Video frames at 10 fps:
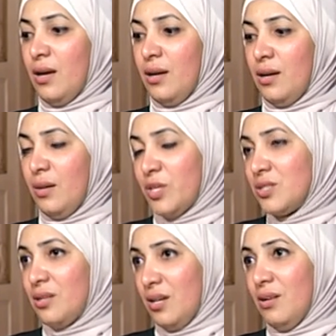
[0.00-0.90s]

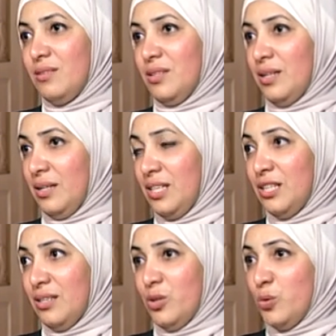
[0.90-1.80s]
المرصد ايضا
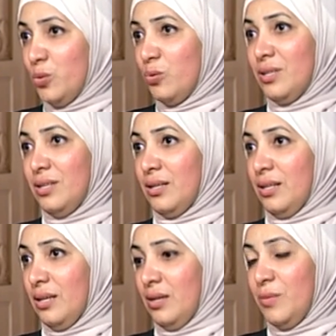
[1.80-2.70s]
ليه جهود
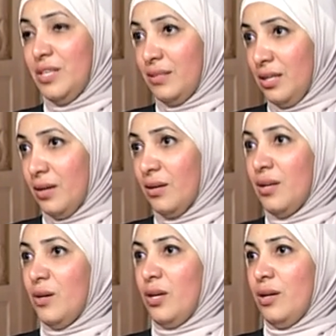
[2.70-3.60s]
ميدانيه
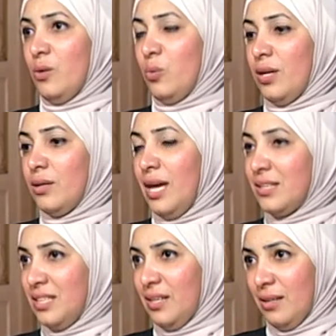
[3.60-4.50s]

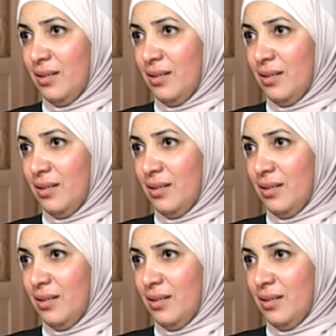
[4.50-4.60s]
وياتي